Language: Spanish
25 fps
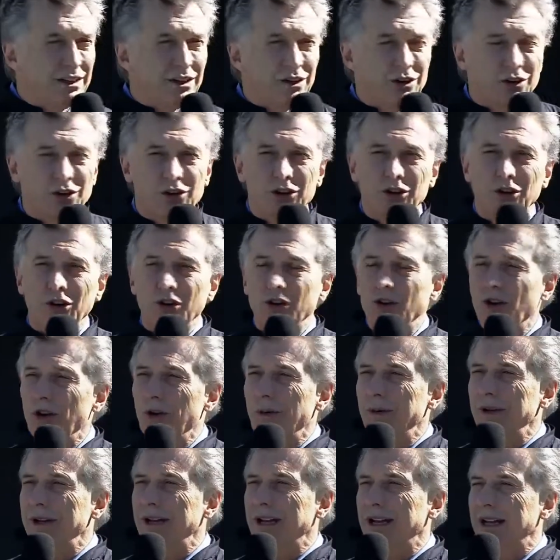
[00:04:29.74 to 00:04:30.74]
O los
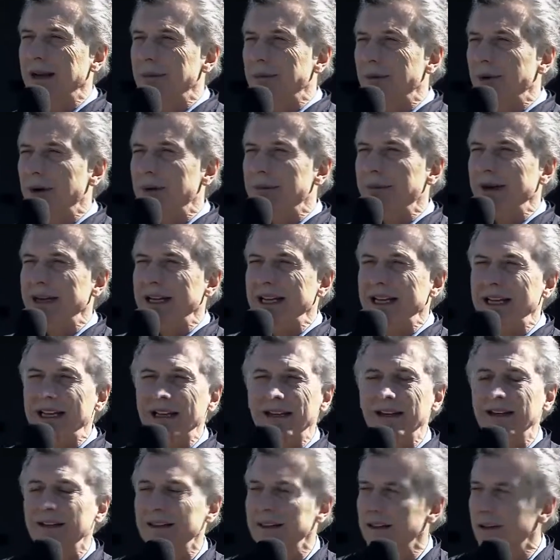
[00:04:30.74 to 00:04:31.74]
jóvenes que puedan
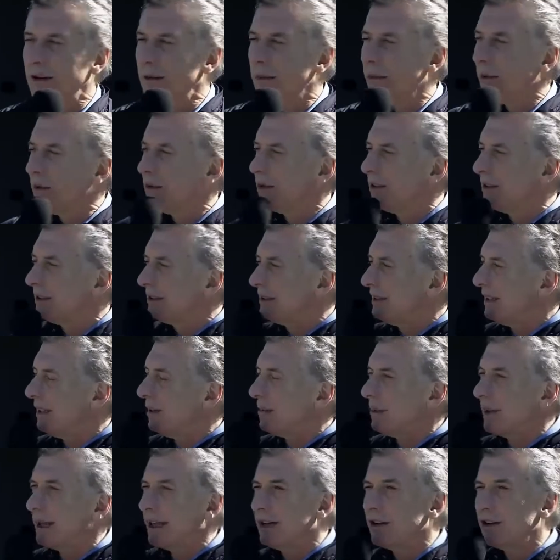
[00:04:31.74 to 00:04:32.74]
venir y como vos decías,
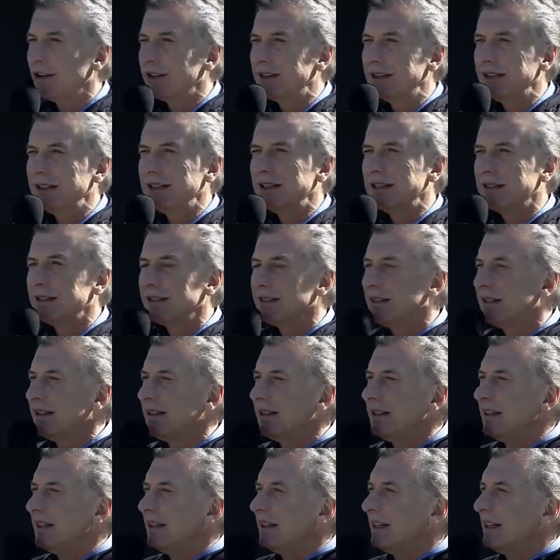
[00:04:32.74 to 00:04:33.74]
Miguel, no estén
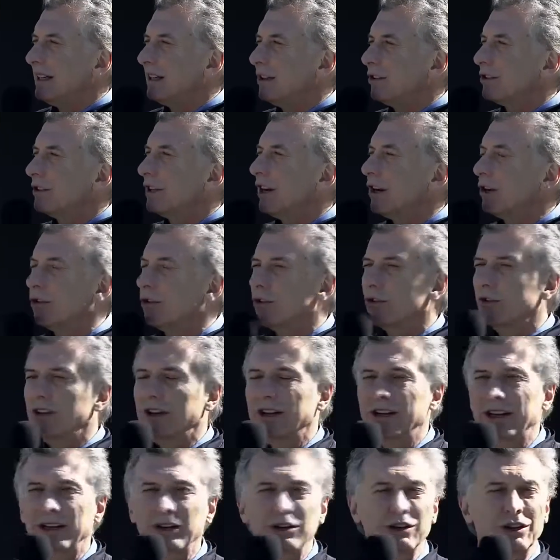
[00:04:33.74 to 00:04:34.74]
en, otras
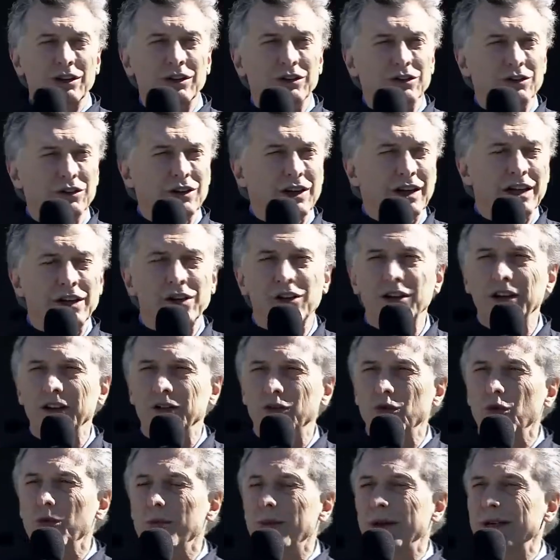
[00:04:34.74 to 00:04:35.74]
cosas que no, que no le
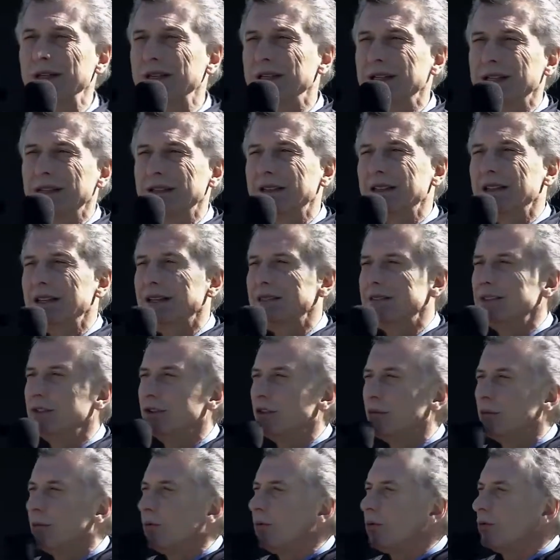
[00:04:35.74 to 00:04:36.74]
suman y que estén
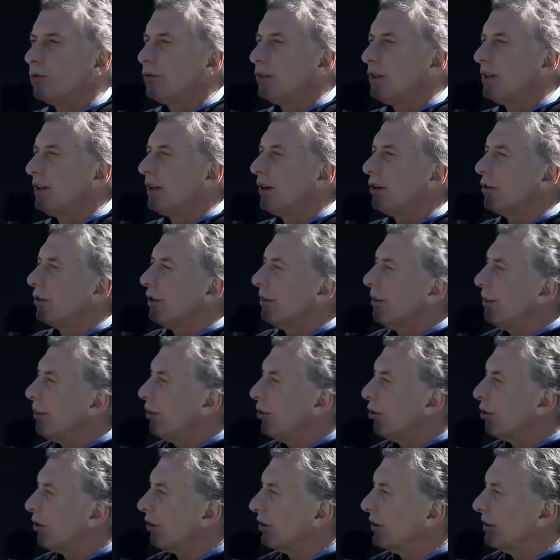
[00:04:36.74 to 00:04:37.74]
haciendo música o
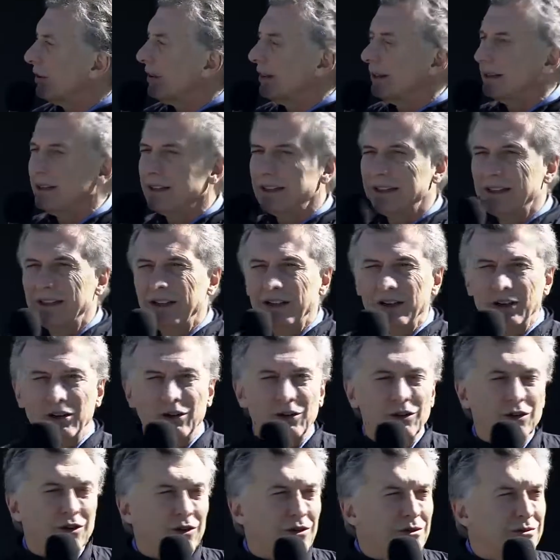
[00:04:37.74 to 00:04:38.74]
deporte
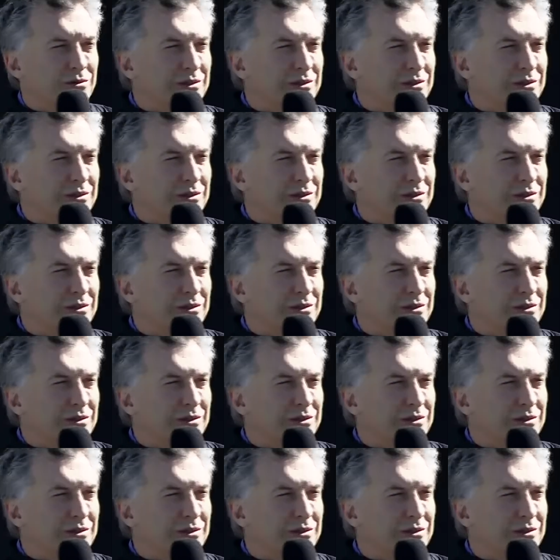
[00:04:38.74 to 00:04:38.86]
o